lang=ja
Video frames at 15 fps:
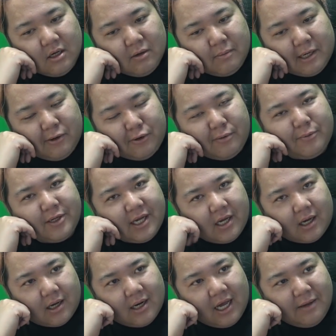まあ俺も
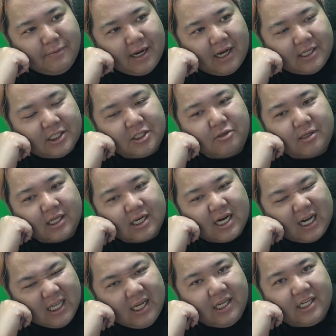ね、ライブ配信とかで
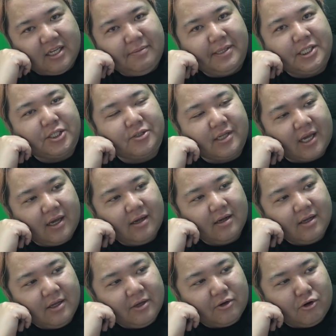かなり厳しくね、
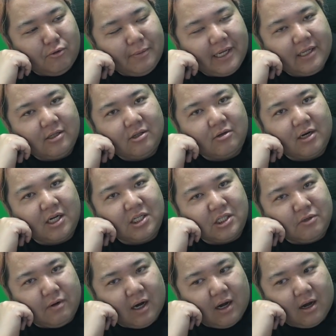コメント欄
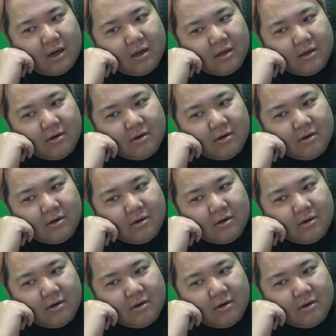には、